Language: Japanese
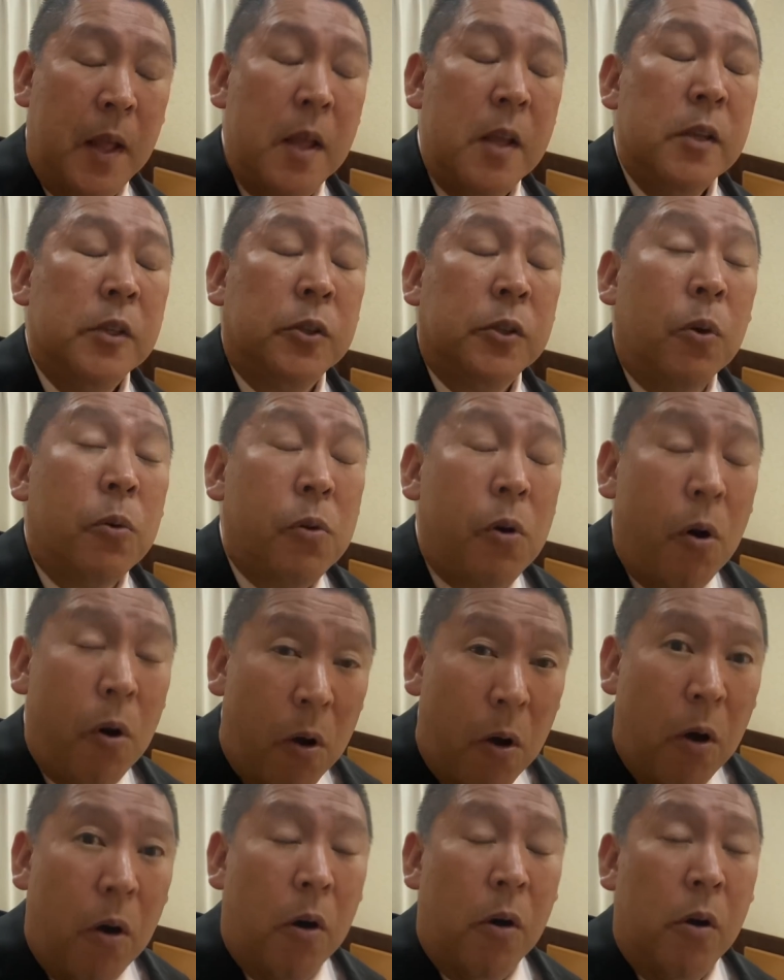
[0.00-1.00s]
そ
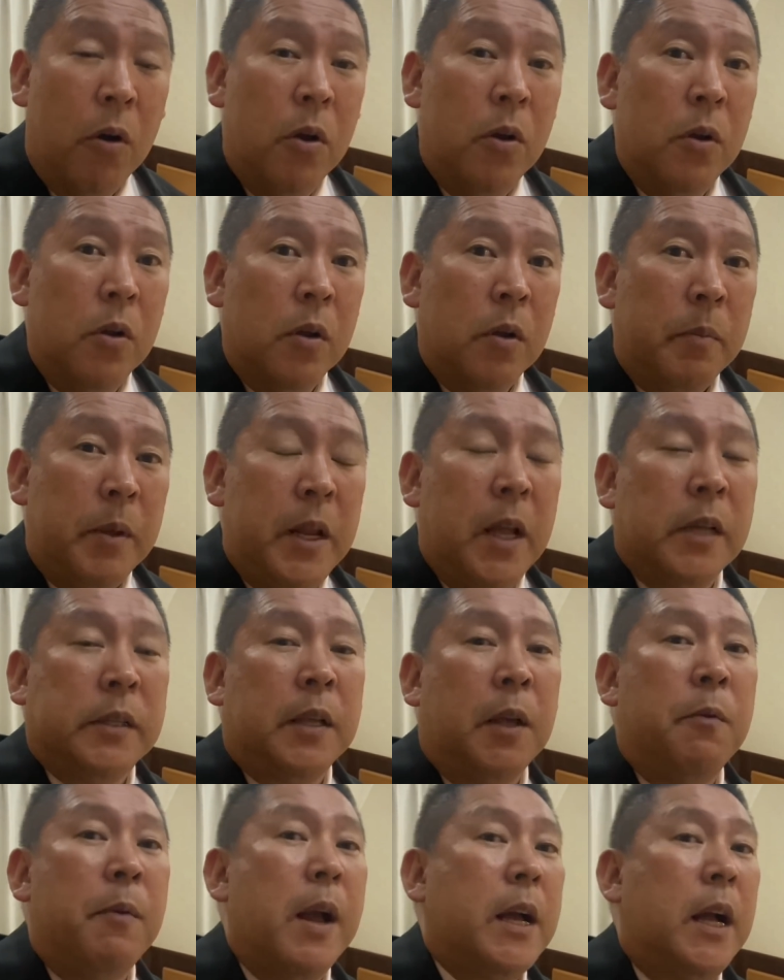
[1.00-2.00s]
こを皆
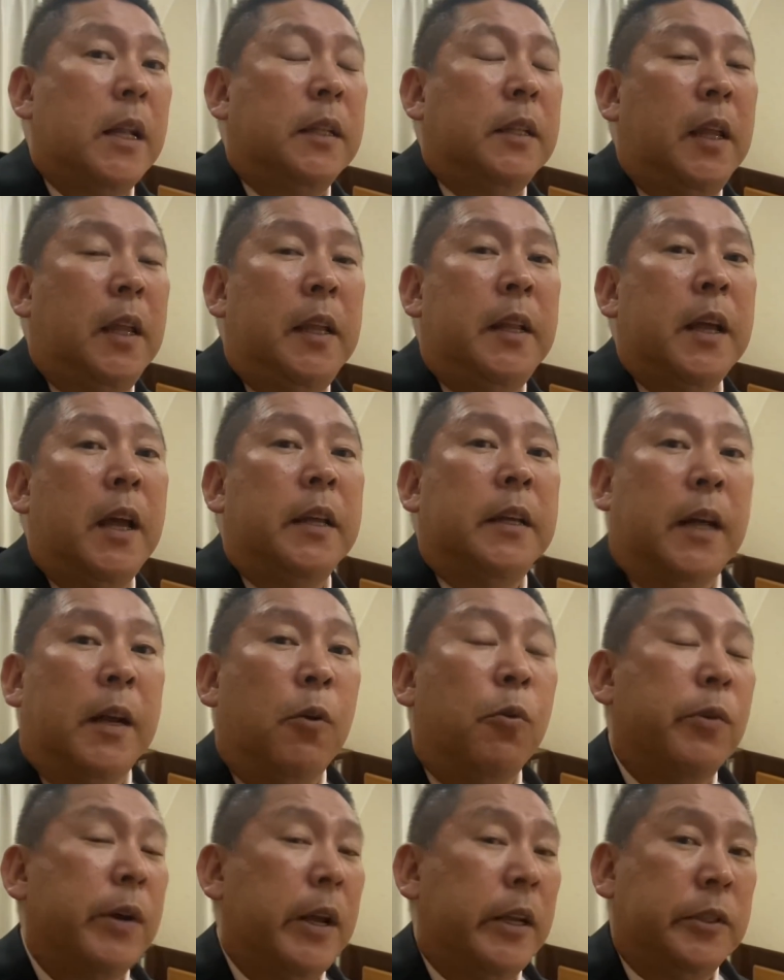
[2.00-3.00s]
さん分かっていないか
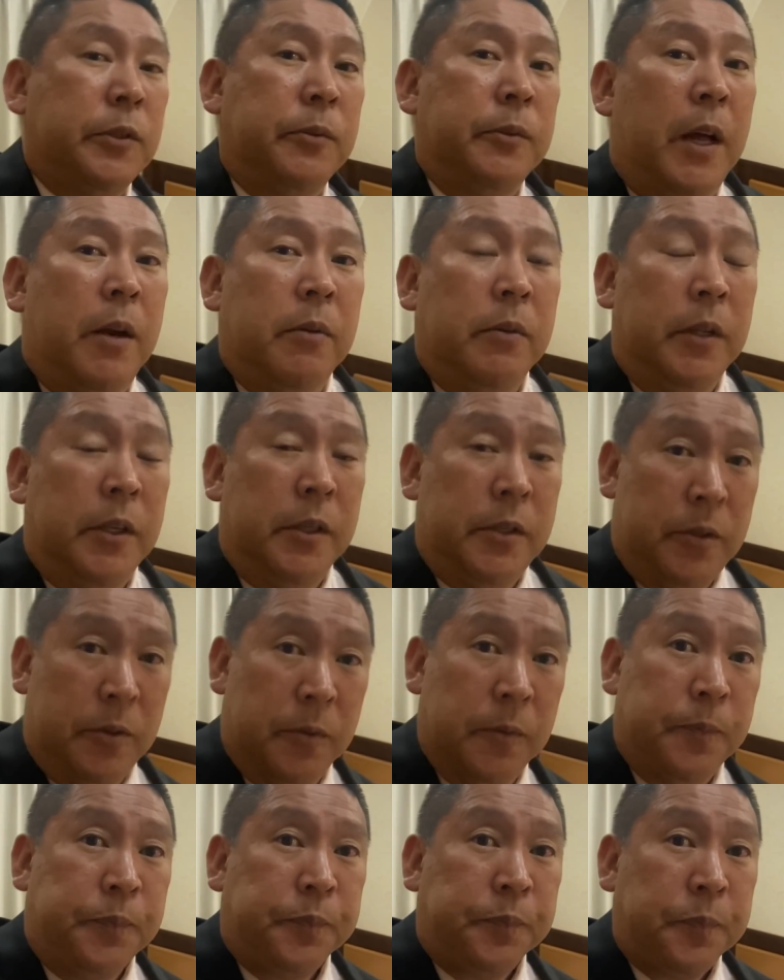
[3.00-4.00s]
らおかしくなるんですよ。
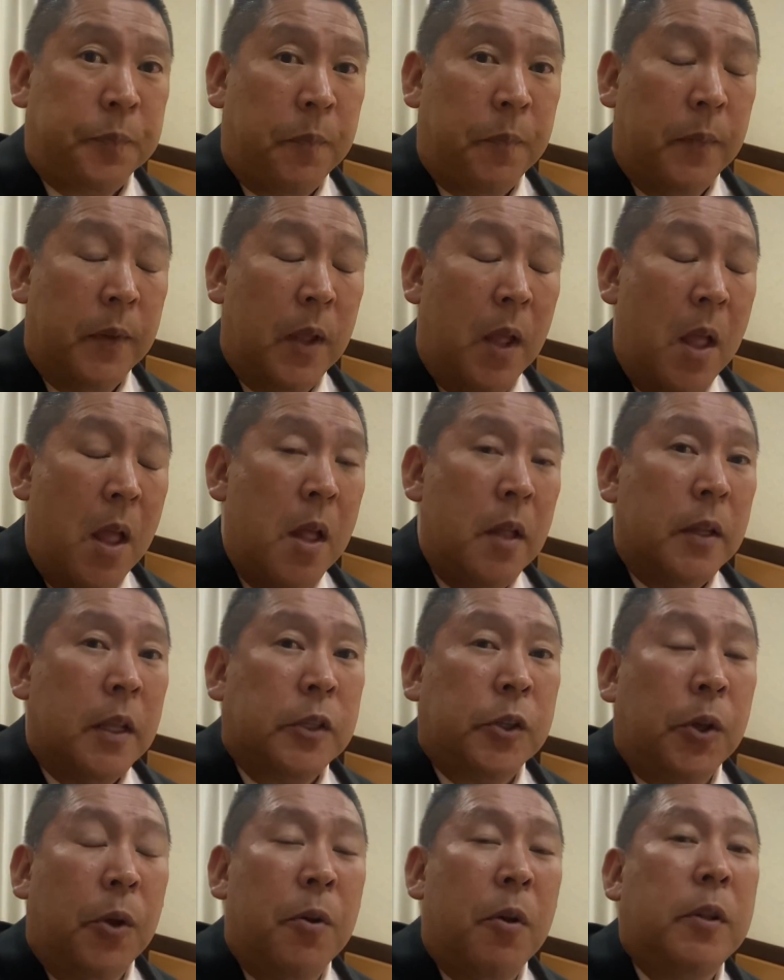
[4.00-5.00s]

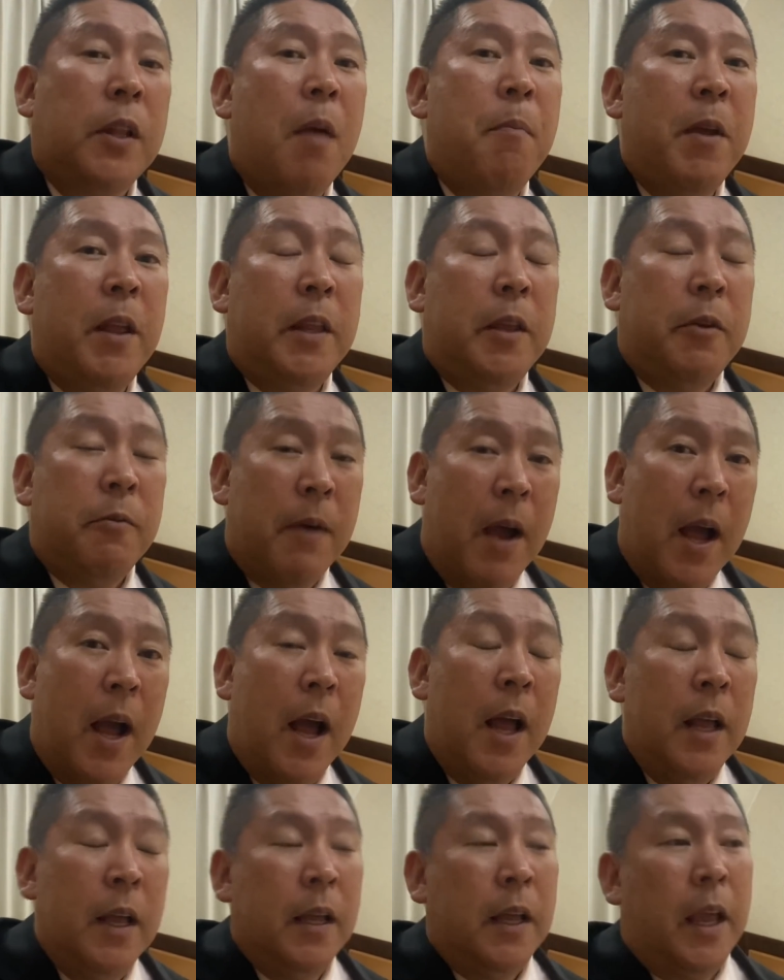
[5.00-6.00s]
そのために
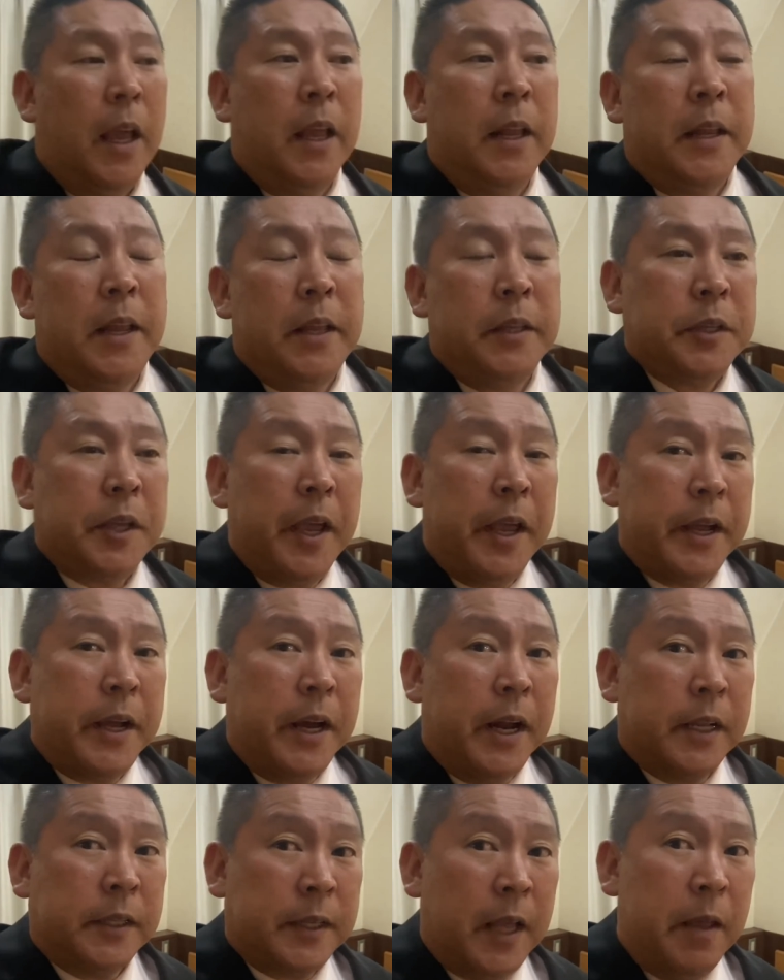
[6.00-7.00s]
は、NHK
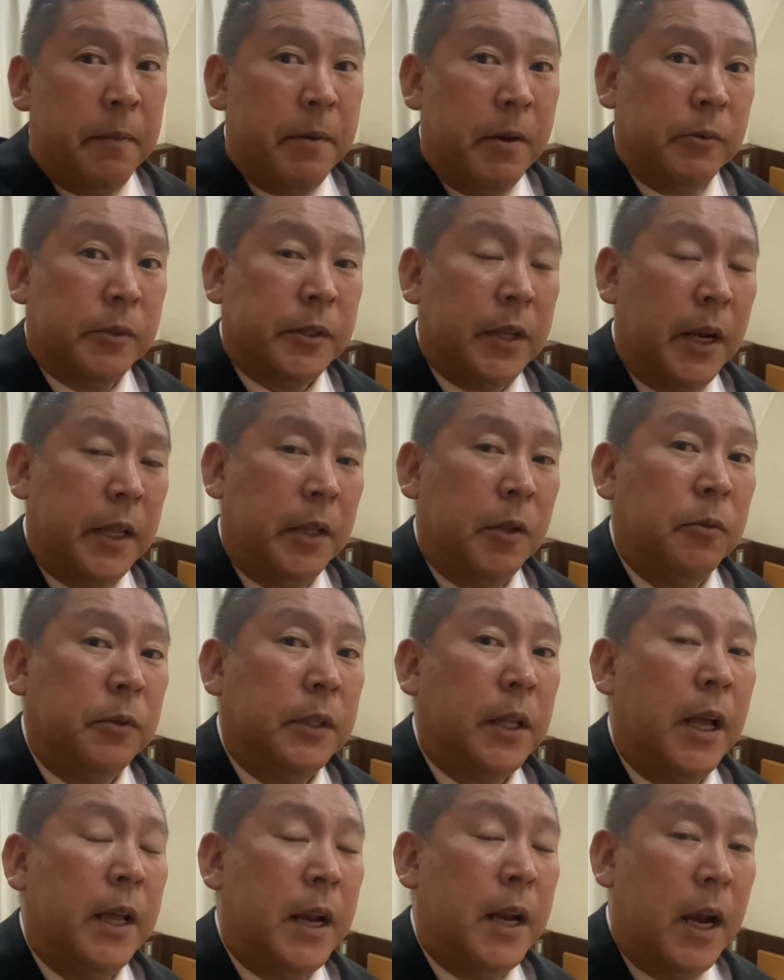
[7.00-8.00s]
から裁判をされて
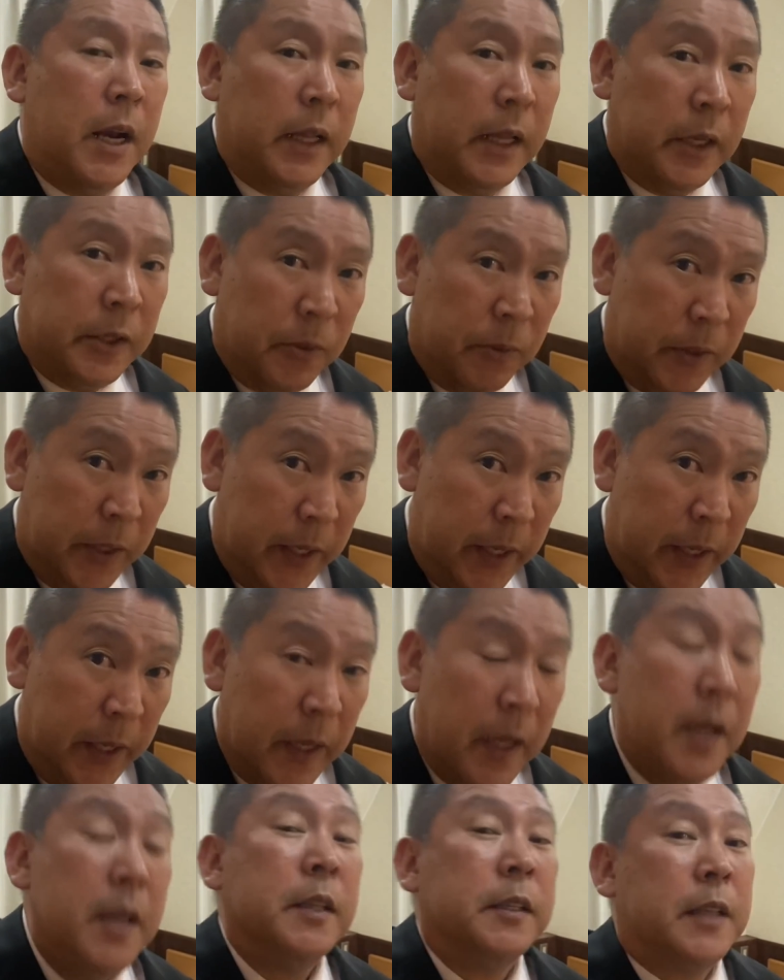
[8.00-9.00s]
訴えられた人
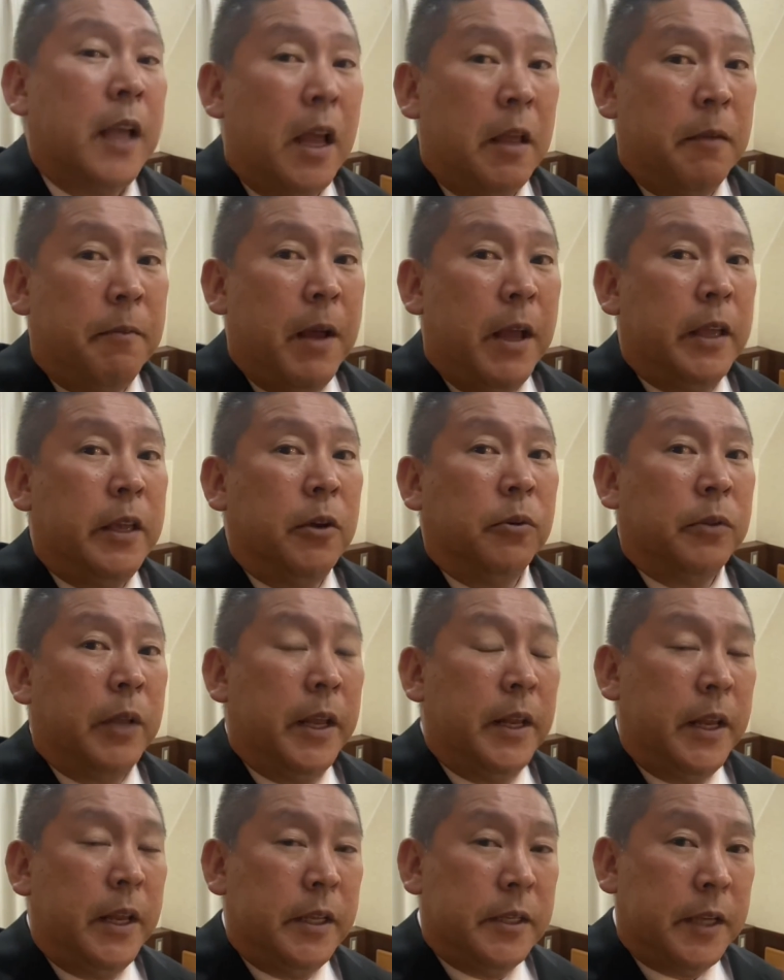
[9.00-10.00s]
に、裁判費用と
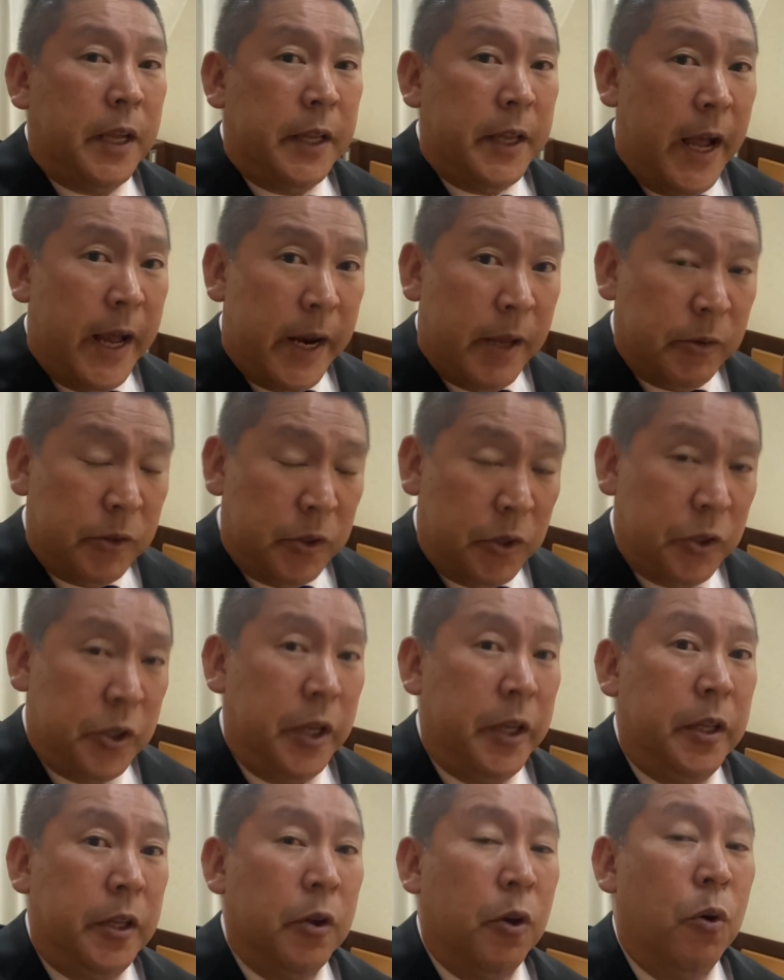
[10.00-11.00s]
NHK に払う受
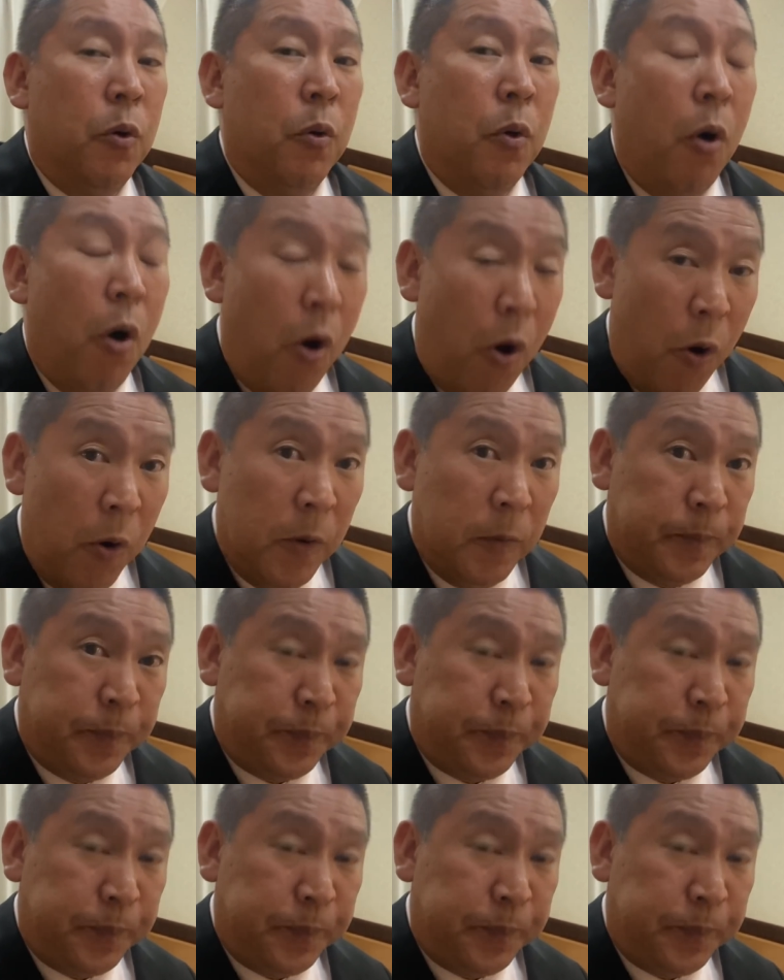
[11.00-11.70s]
信料を